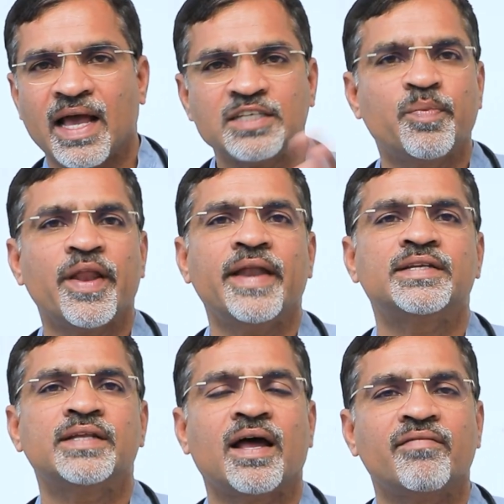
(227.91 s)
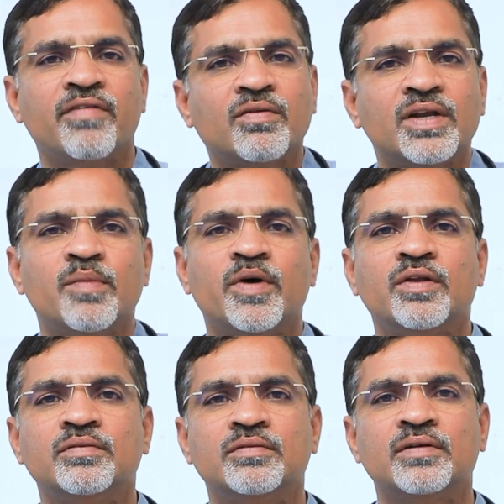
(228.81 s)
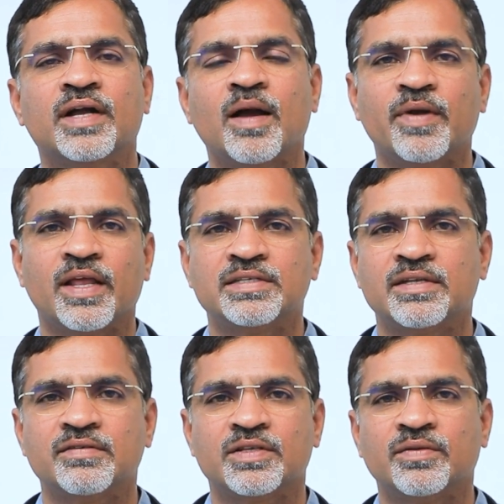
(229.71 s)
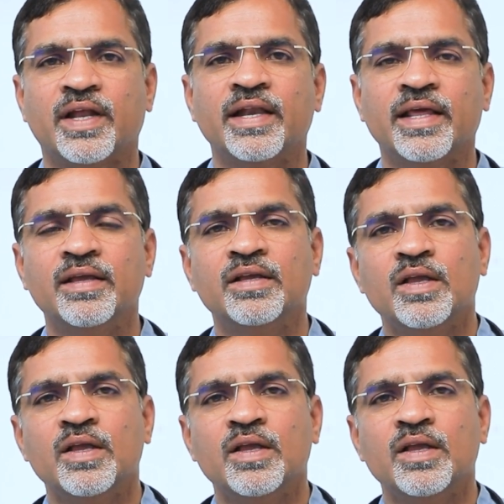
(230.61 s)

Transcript: యాస్పిరేషన్ అవ్వకుండా మనం కాపాడాల్సిన అవసరం ఉంది అంటే